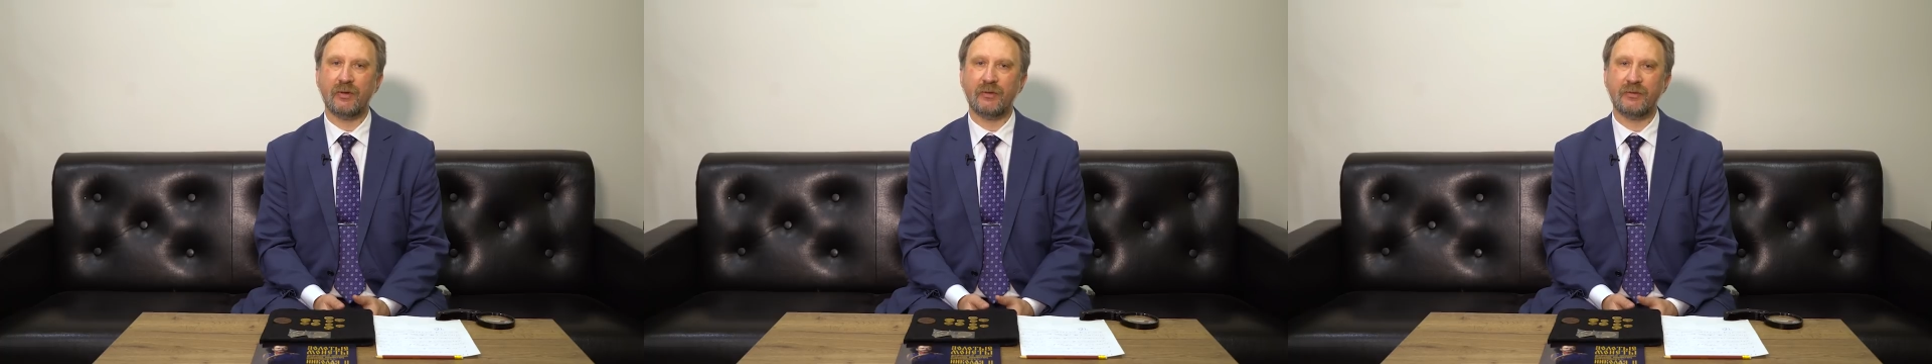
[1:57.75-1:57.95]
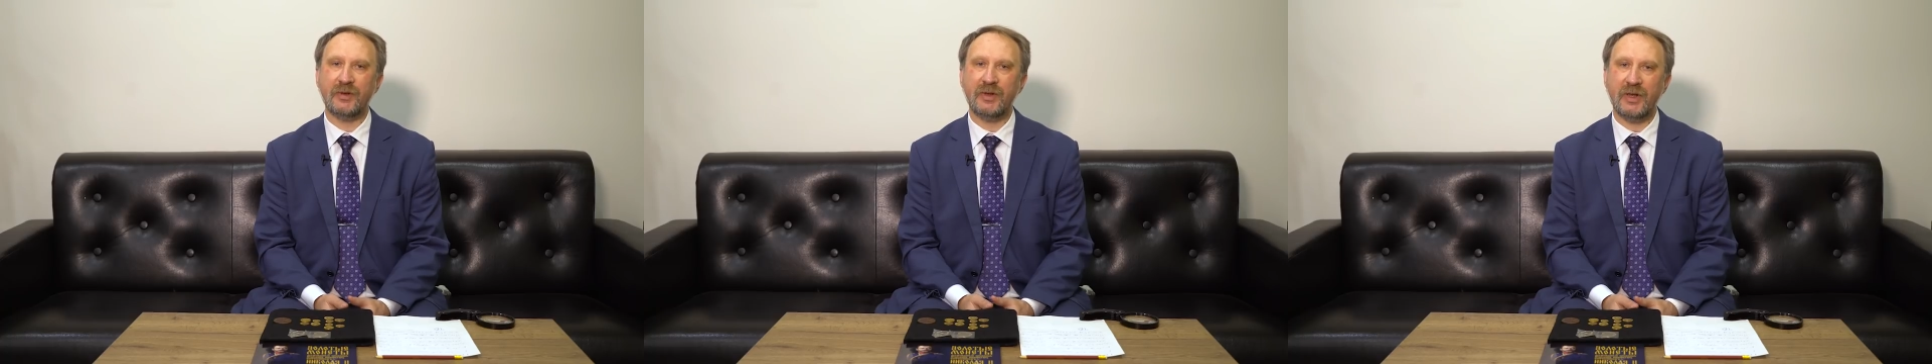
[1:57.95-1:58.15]

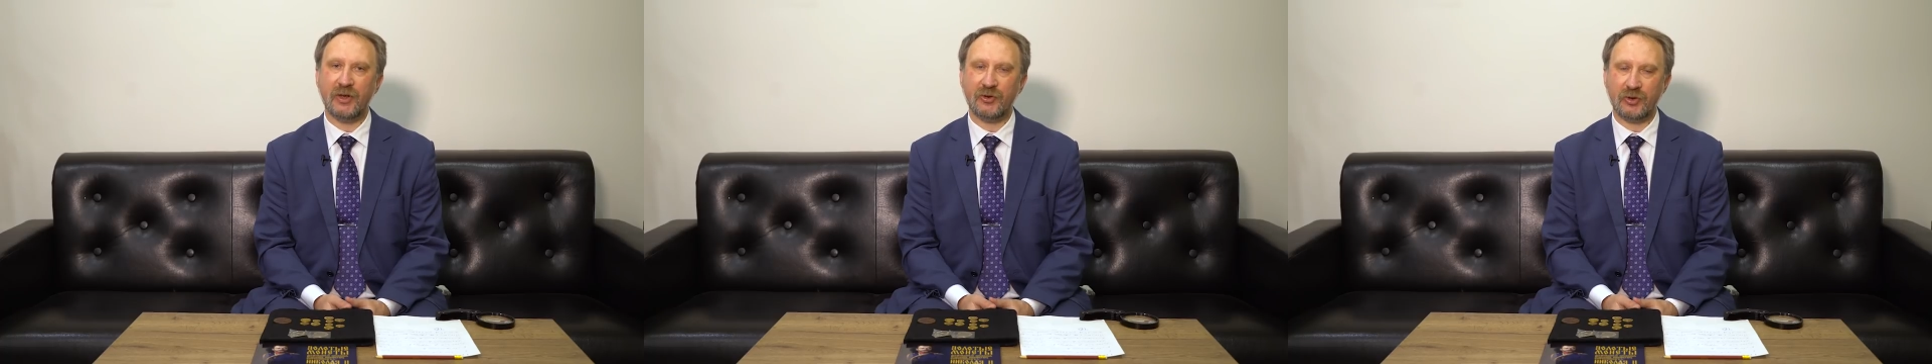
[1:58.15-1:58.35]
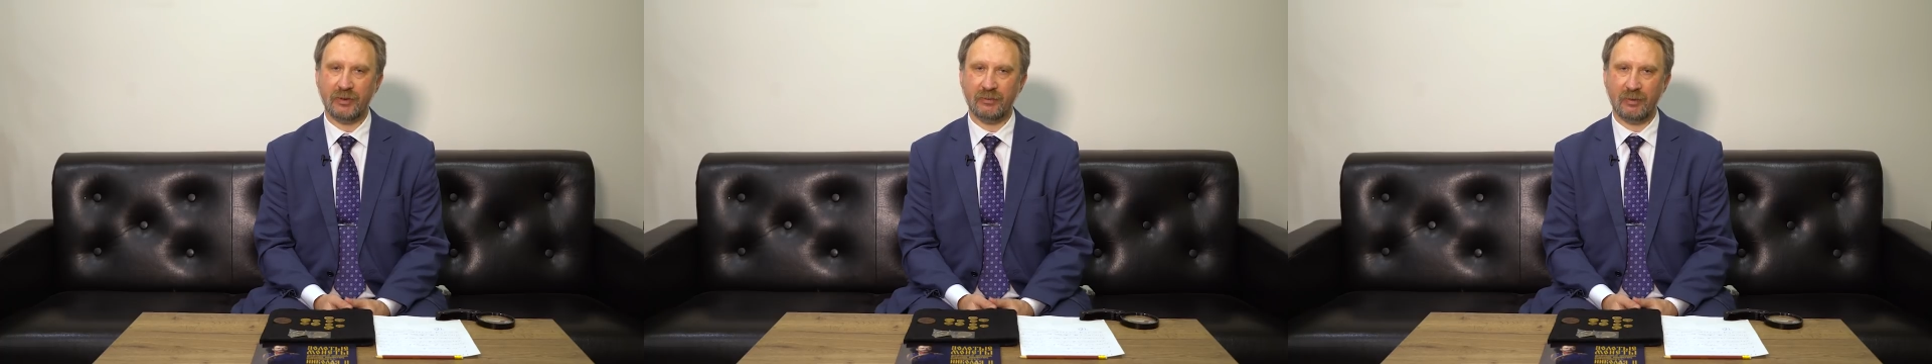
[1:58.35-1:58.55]

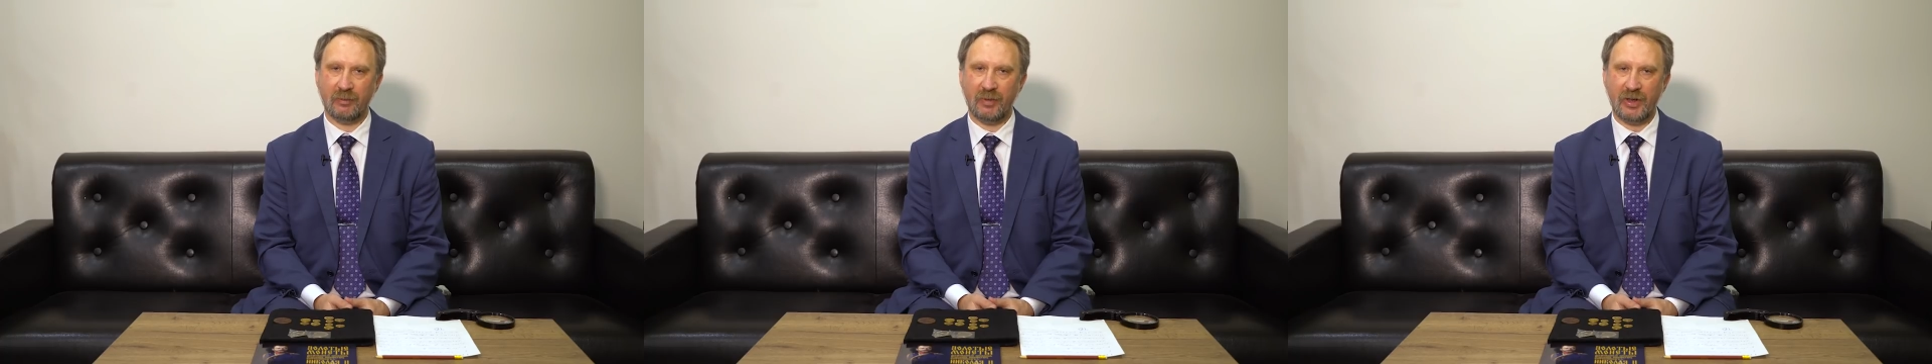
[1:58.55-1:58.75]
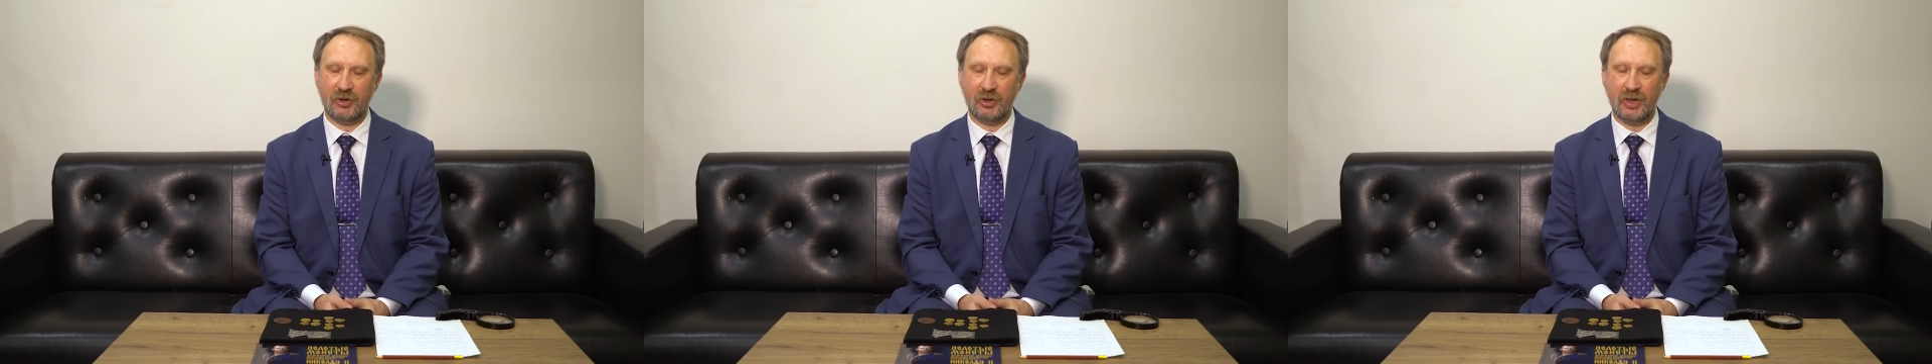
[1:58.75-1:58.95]
внешнего
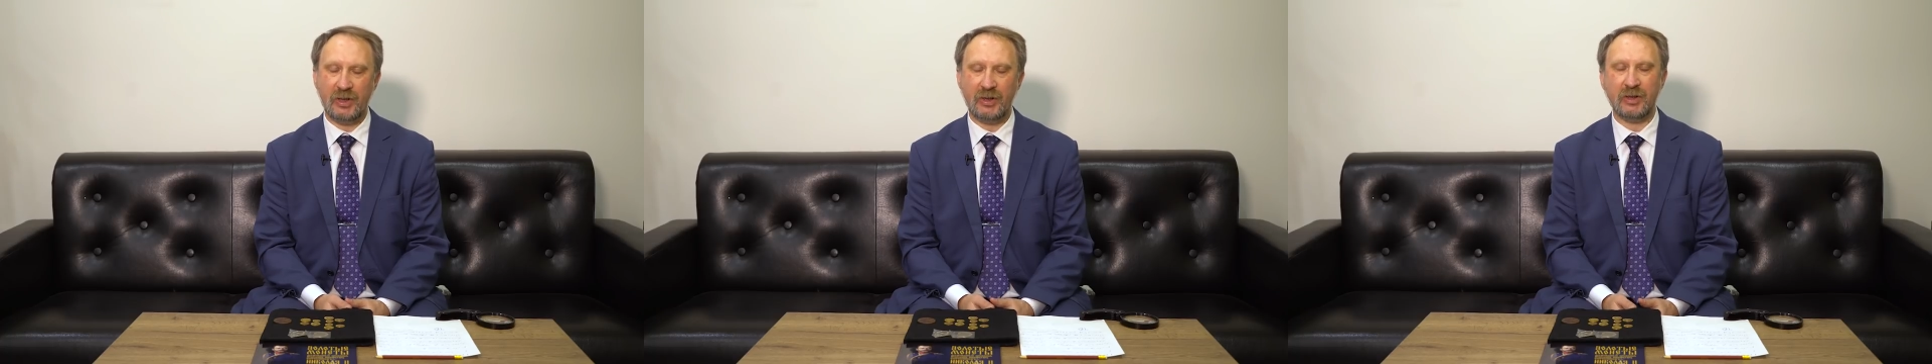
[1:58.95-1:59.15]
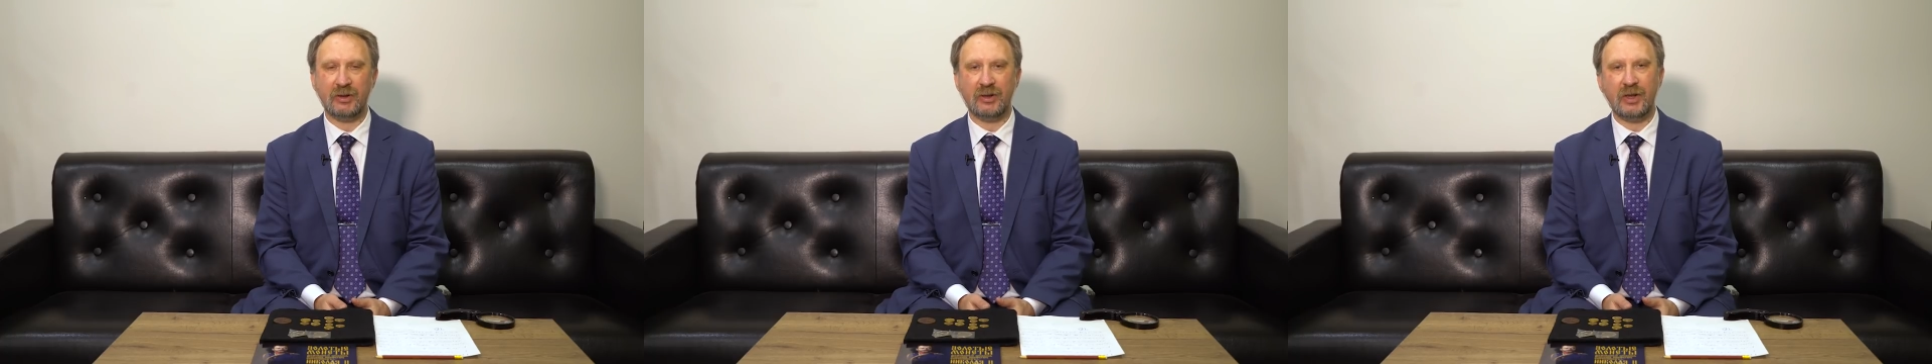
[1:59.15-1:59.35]
обращения,